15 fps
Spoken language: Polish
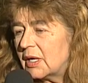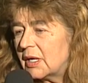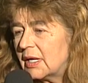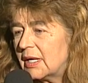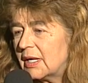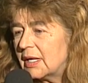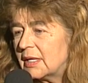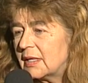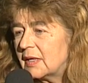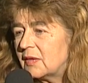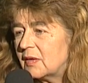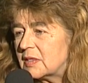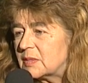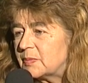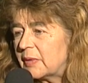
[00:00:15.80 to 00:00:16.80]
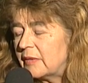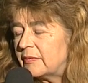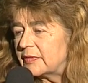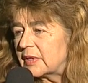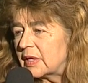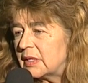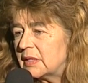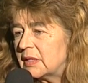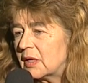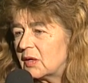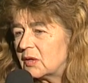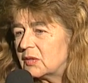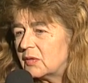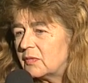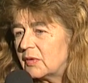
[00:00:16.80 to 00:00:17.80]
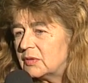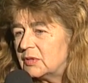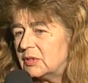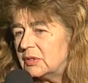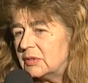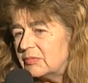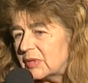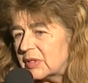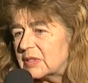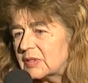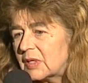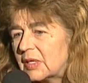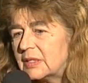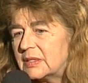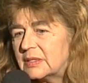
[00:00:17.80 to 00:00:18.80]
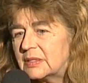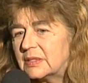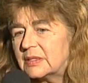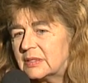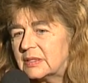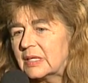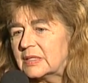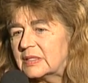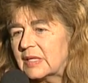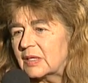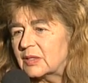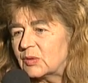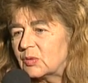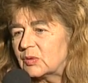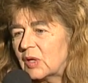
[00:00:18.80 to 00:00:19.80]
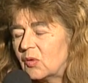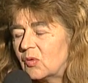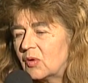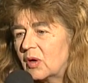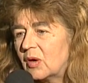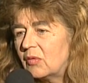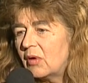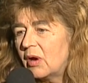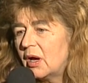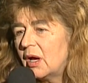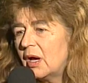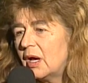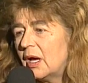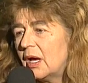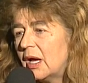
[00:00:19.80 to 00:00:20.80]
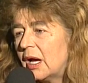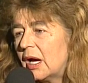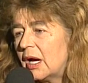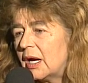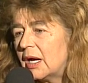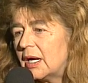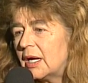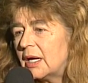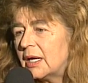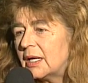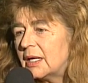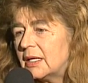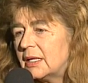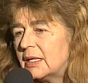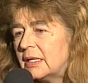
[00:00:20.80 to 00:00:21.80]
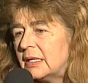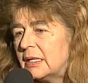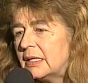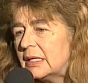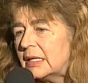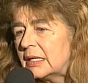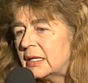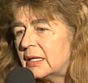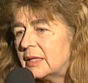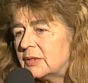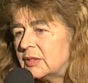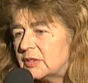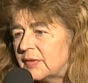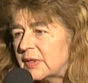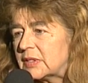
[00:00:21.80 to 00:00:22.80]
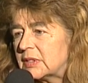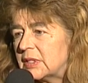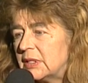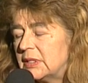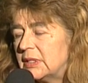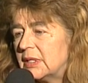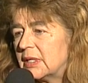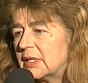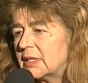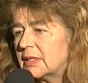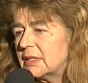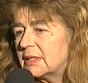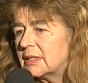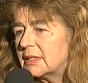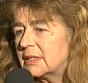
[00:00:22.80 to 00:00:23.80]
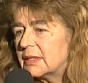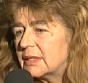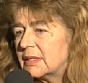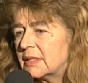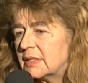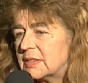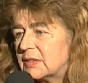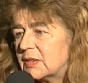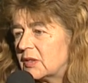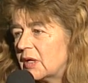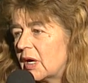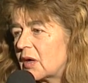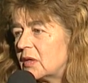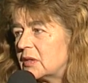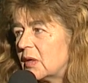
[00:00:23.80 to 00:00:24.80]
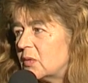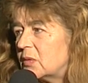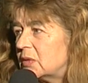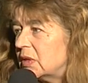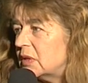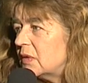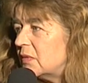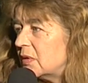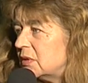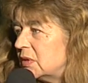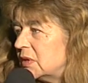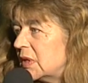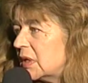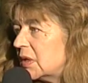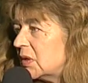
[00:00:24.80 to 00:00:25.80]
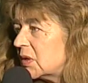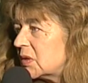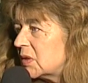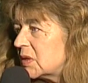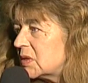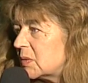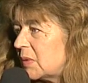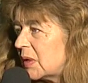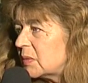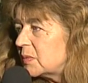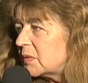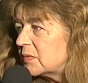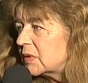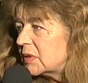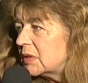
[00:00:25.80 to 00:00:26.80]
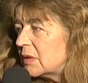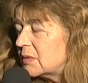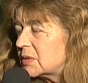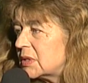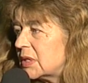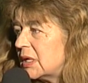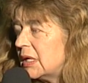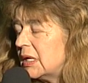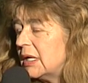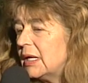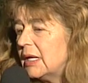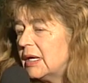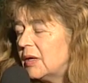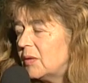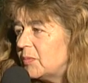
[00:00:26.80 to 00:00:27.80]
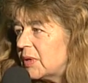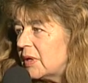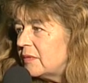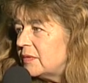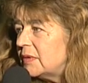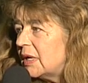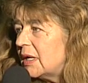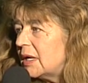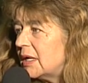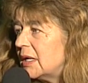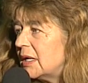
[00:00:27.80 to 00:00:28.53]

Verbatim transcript: E, jedno jest pewne i tego dowodzi historia jest najstarszą nauką. E, I e, doświadczenie Historia jako nauki dowodzi jedno, to co Pan powiedział, że prawda